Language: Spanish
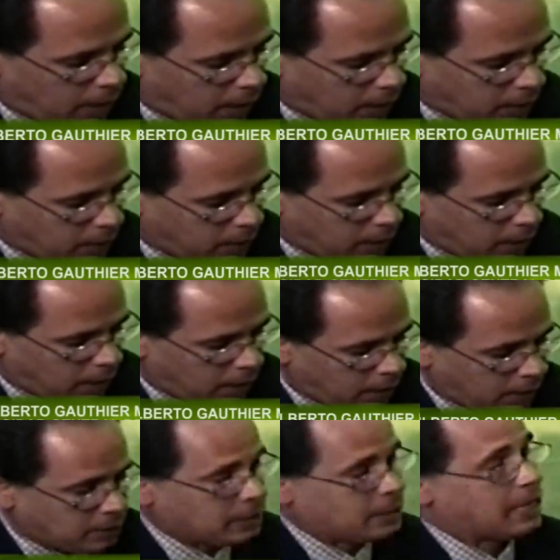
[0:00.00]

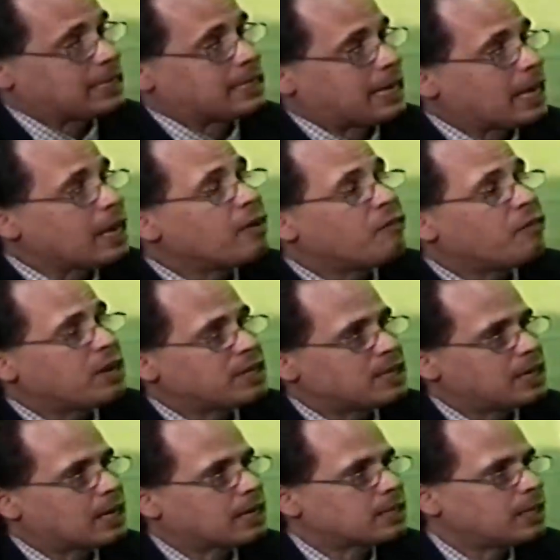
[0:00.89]
este, te sea
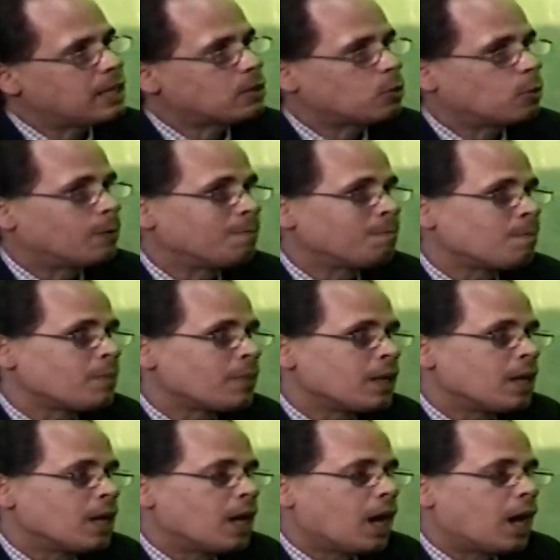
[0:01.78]
difícil acceso.
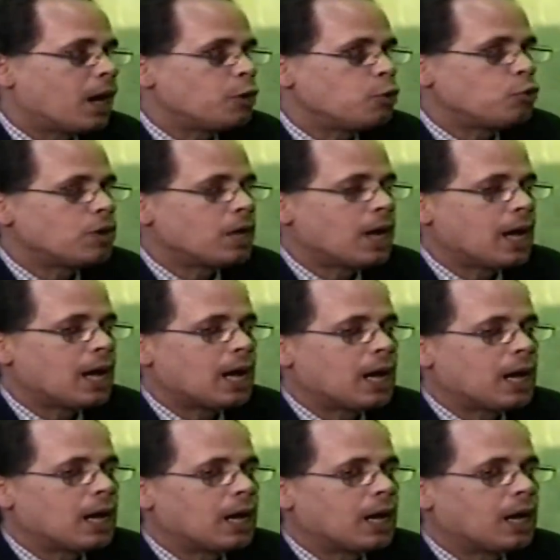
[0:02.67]
Hay
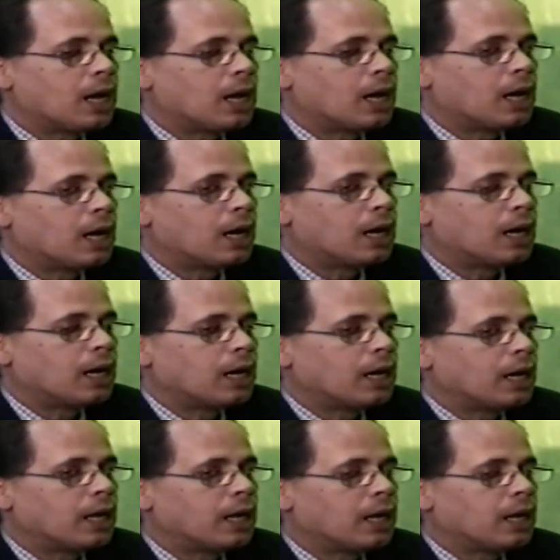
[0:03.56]

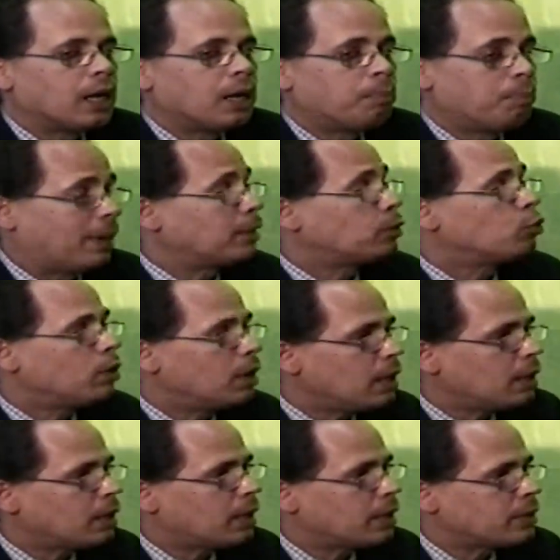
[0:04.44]
una eh,
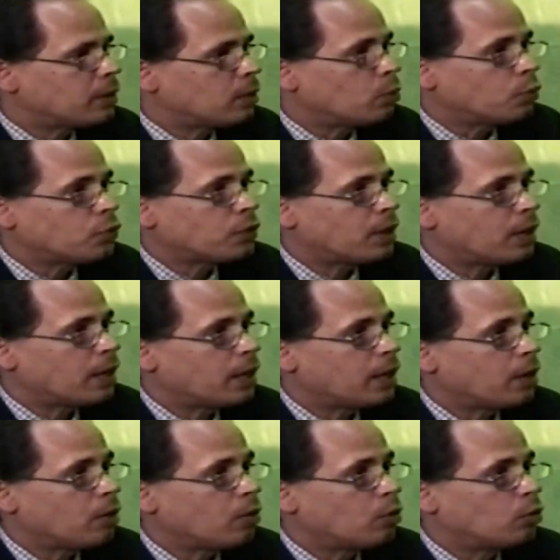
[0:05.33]
espátula que se
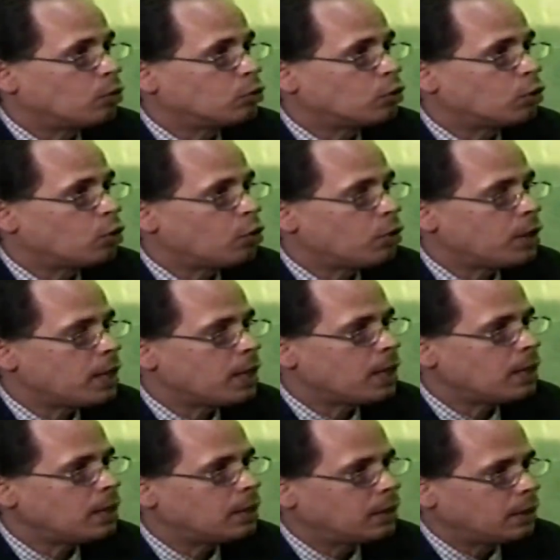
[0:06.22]
usa en
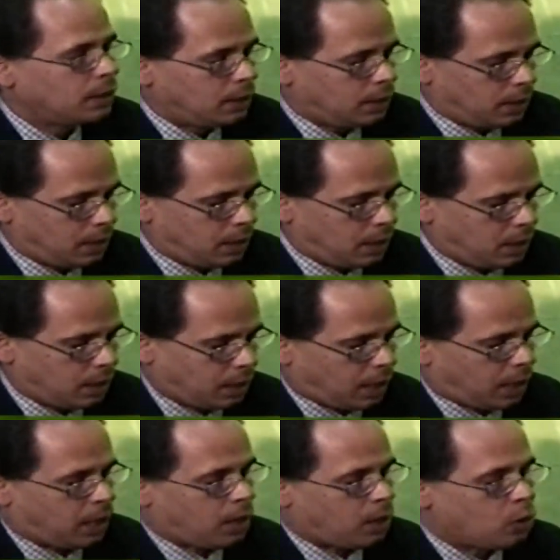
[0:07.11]
odontología, eh,
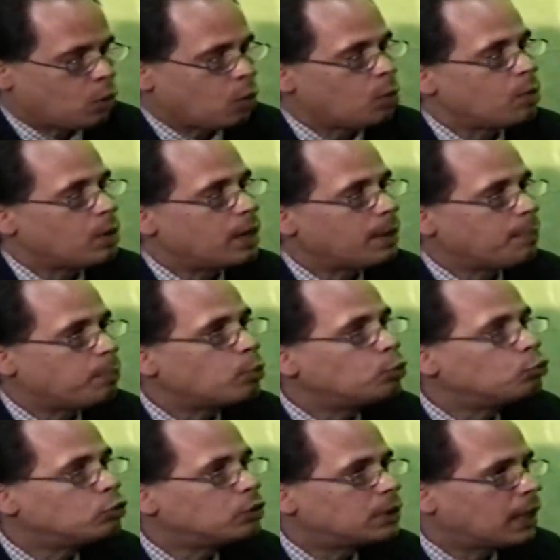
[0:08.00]
que es de doble
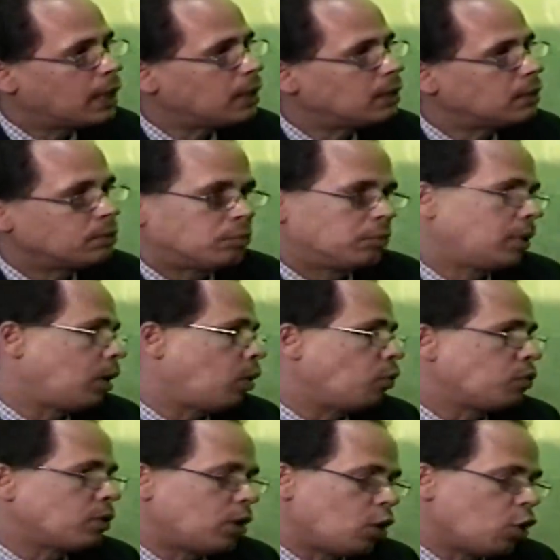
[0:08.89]
punta, que
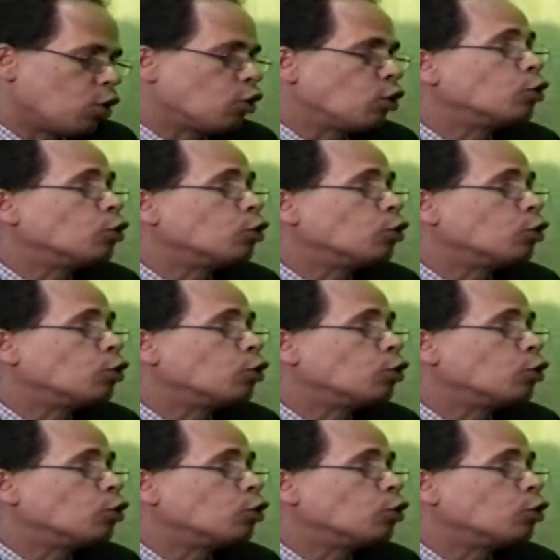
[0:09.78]
usan los